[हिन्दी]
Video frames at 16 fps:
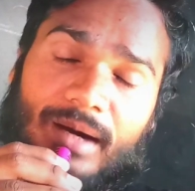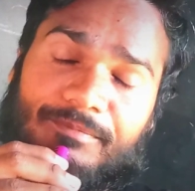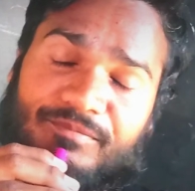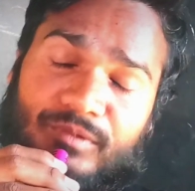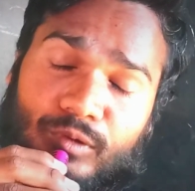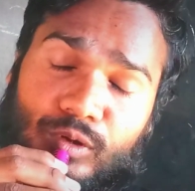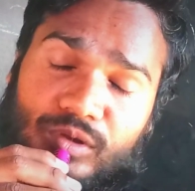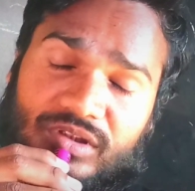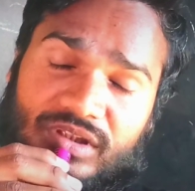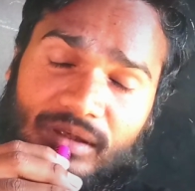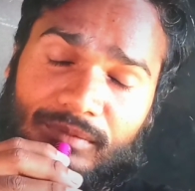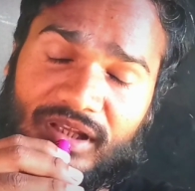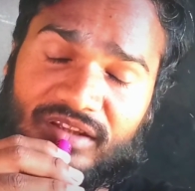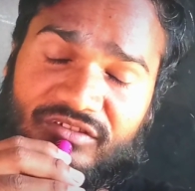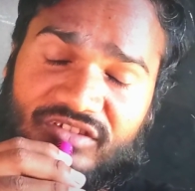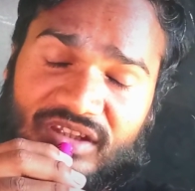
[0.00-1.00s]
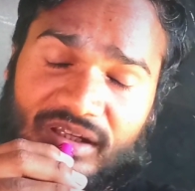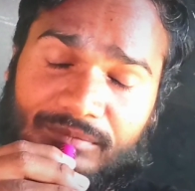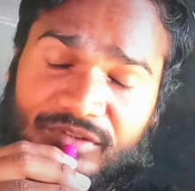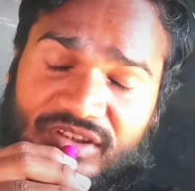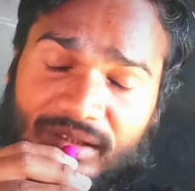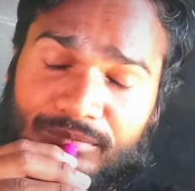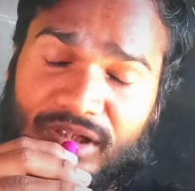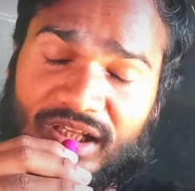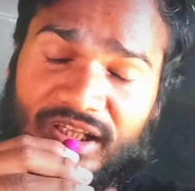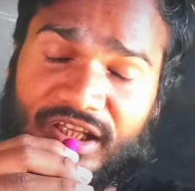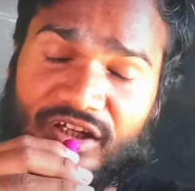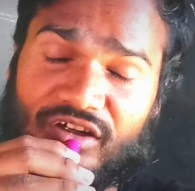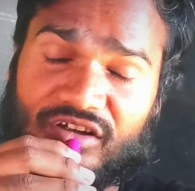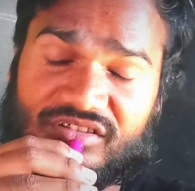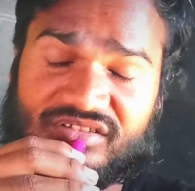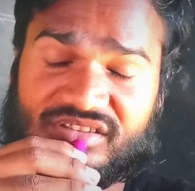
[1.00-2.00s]
आप लोग थमल थम थमनल
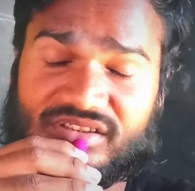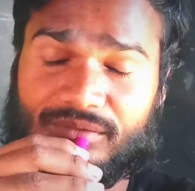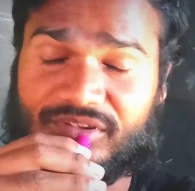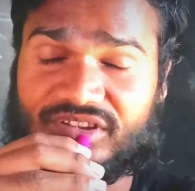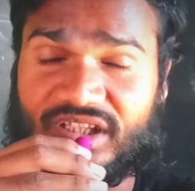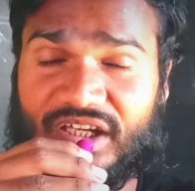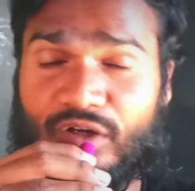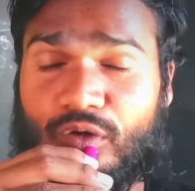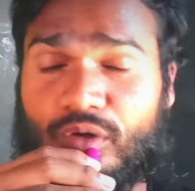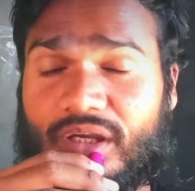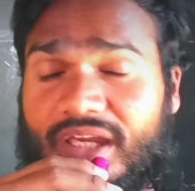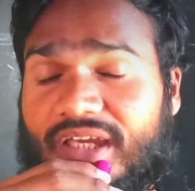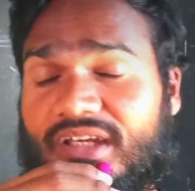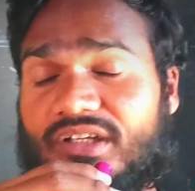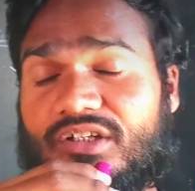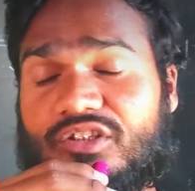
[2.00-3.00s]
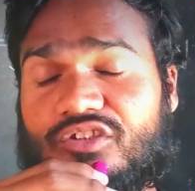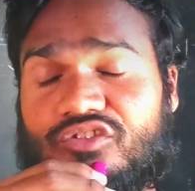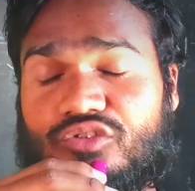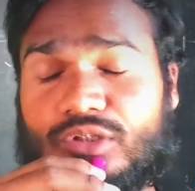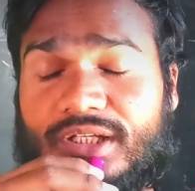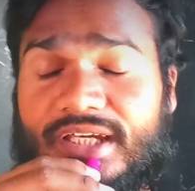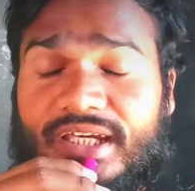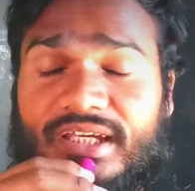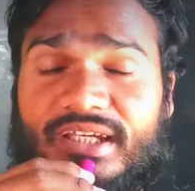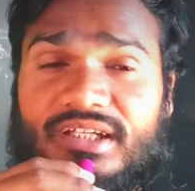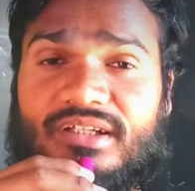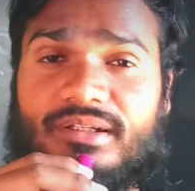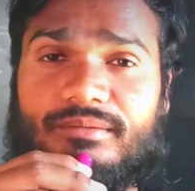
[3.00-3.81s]
देखकर समझ गए होंगे चलिए